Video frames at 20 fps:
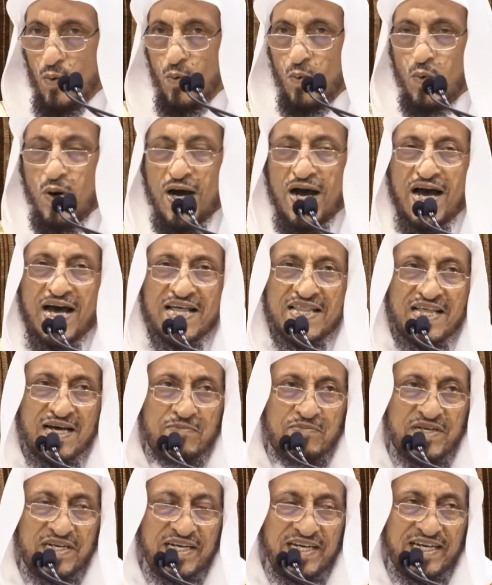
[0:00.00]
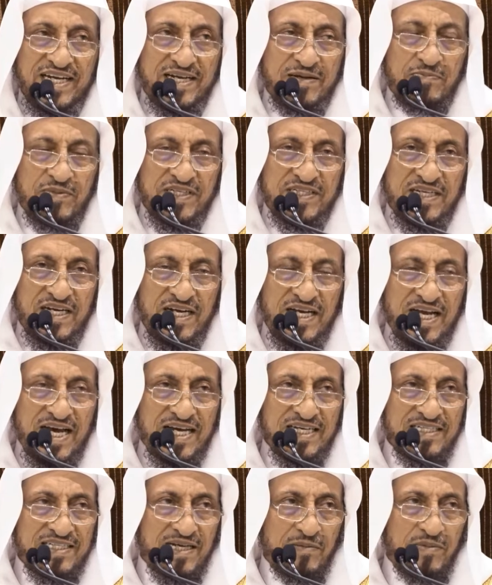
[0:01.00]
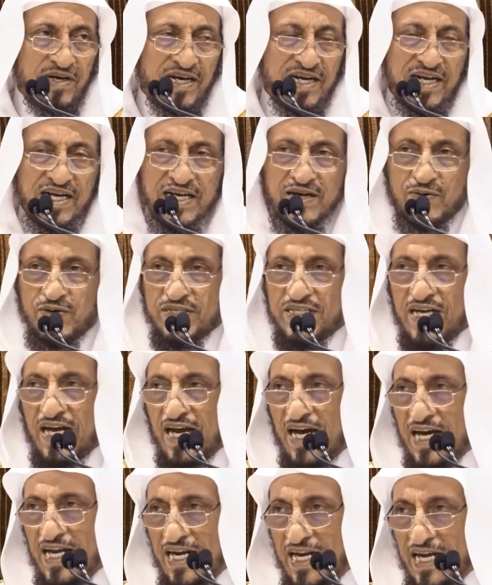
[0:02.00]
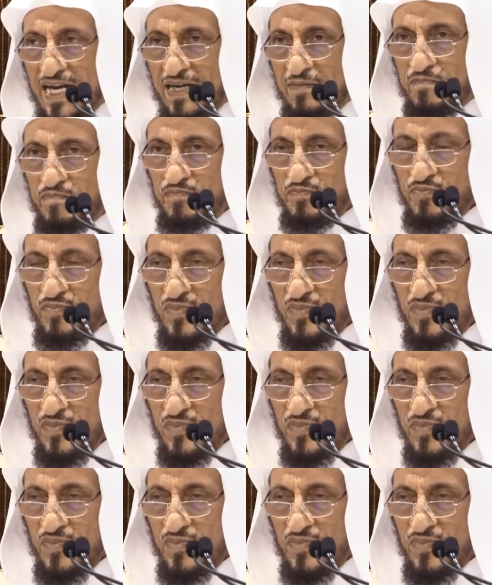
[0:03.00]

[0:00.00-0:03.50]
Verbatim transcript: وهذا من حكمه الله تبارك وتعالى